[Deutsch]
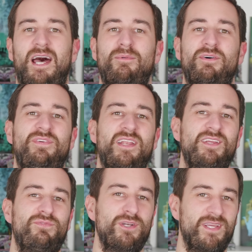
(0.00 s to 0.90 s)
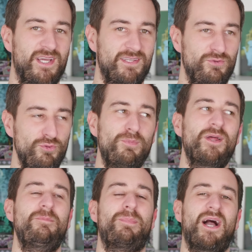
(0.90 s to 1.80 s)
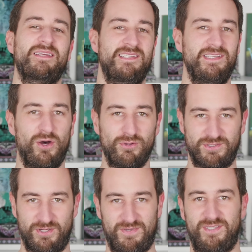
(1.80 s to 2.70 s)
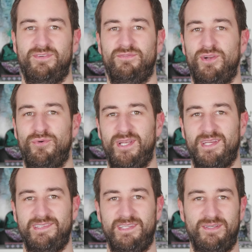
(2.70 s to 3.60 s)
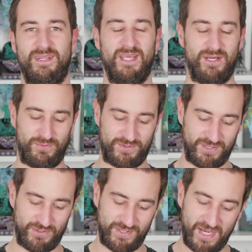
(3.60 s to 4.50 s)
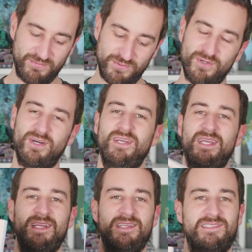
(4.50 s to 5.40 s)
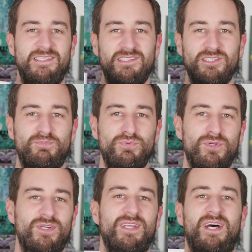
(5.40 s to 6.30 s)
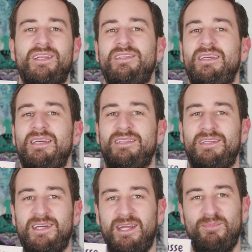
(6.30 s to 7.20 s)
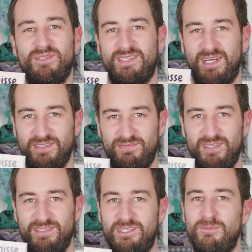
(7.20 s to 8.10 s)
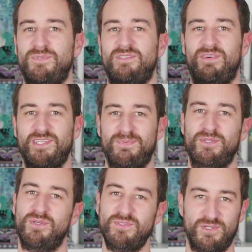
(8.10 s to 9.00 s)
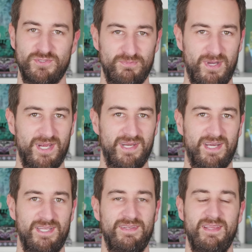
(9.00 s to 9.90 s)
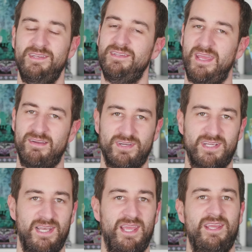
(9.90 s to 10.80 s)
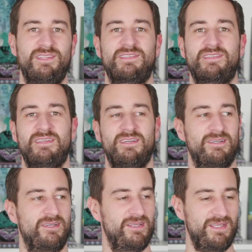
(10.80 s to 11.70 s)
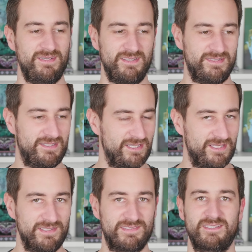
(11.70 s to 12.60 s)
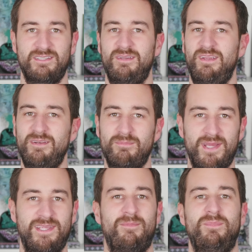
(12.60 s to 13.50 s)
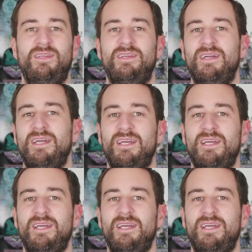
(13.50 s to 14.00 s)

Aber vielleicht wollt ihr ja über die Parks hinaus noch was von Florida sehen. Und genau dafür ist dieses Buch gedacht, denn da gibt es ganz viele Tipps, was man sonst noch so machen kann in den Everglades, äh, in den Keys, äh, in Miami,